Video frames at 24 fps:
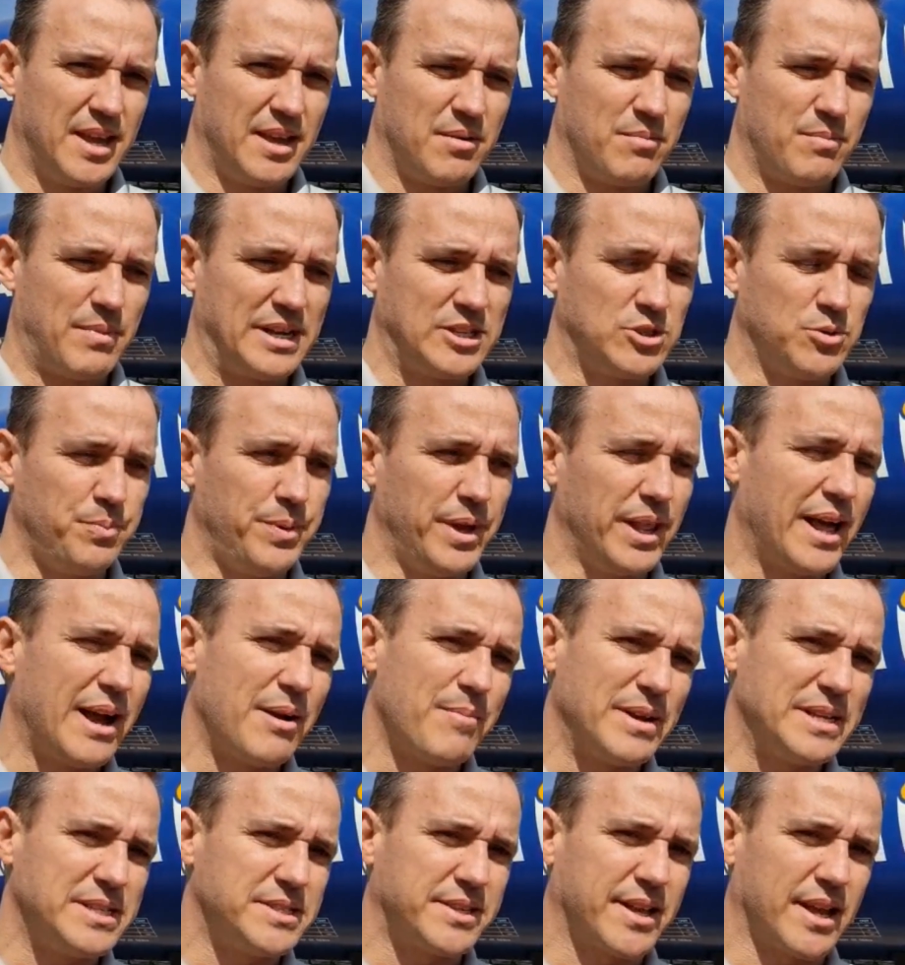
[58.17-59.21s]
Mas o pilar
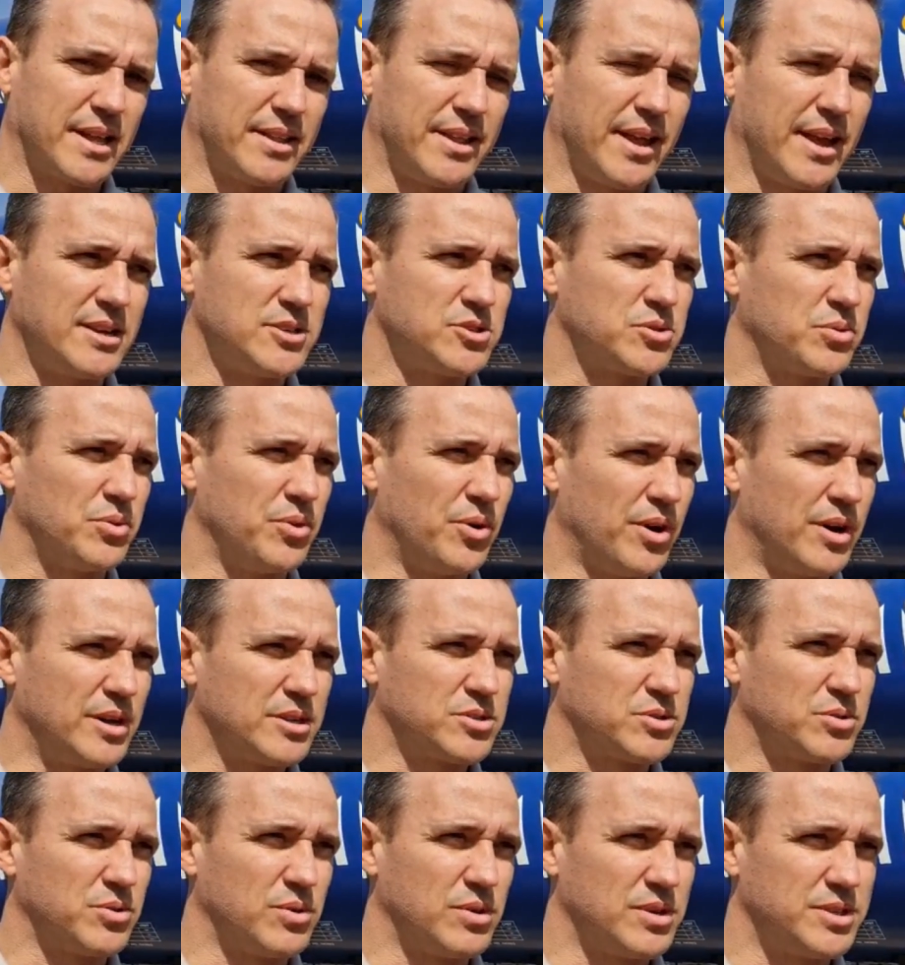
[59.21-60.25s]
mais estratégico
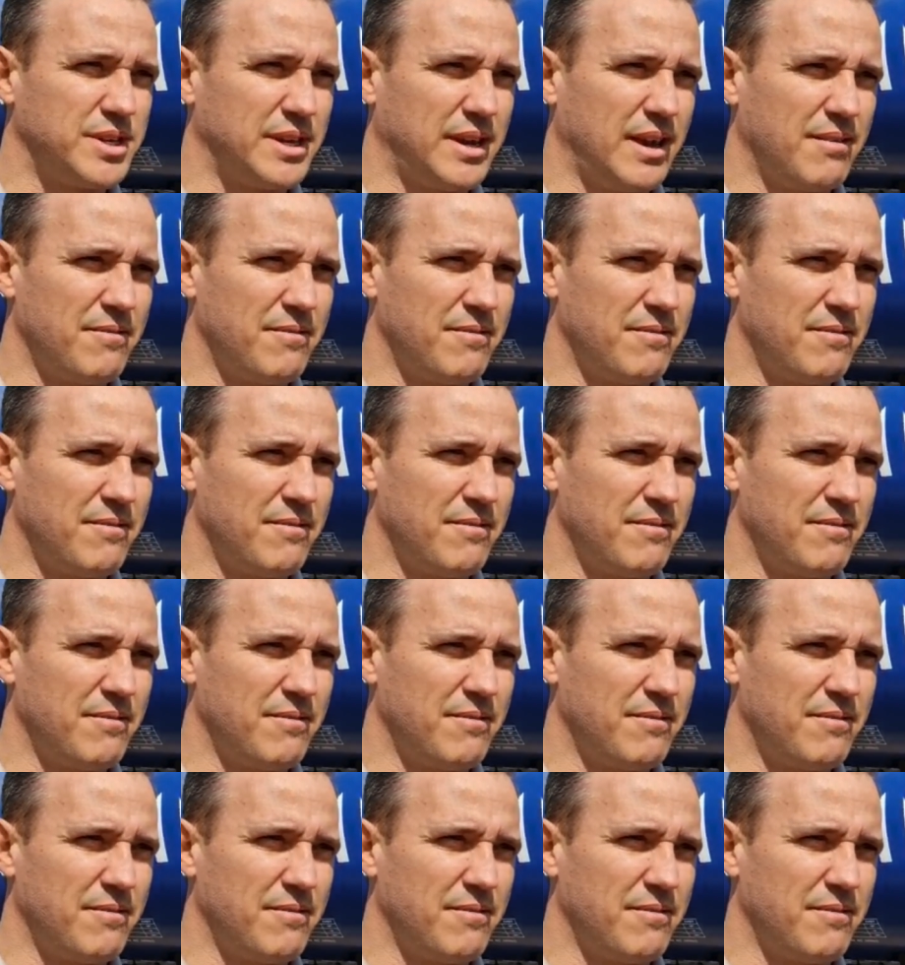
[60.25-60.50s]
nosso hoje é a